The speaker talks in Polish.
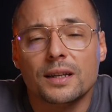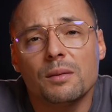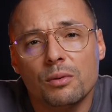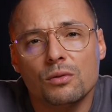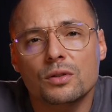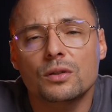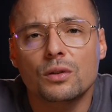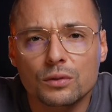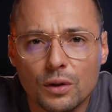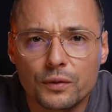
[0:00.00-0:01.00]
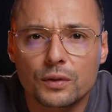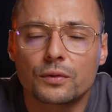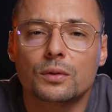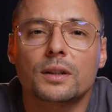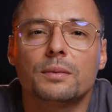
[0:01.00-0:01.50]
albo użyć gotowców,
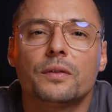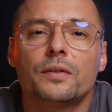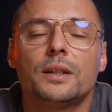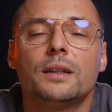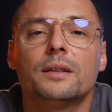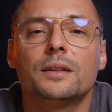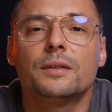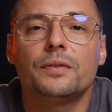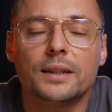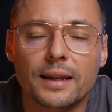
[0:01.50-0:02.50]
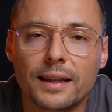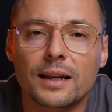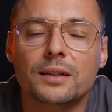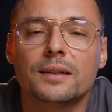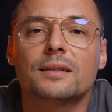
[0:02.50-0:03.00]
których w, w
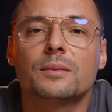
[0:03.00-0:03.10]
internecie jest